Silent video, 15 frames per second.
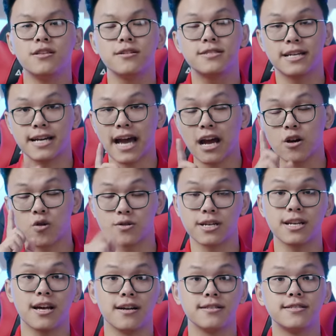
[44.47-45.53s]
Nhưng chỉ khác đó
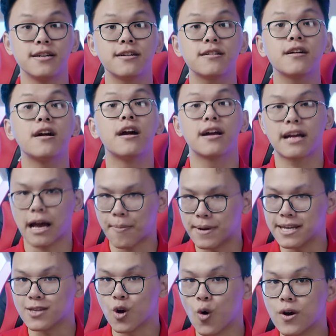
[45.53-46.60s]
chính là chiếc card màn
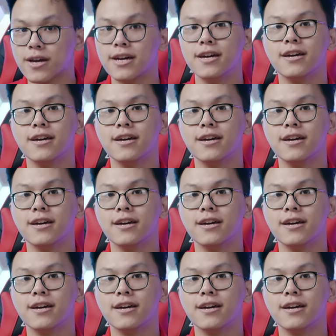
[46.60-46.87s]
hình thôi.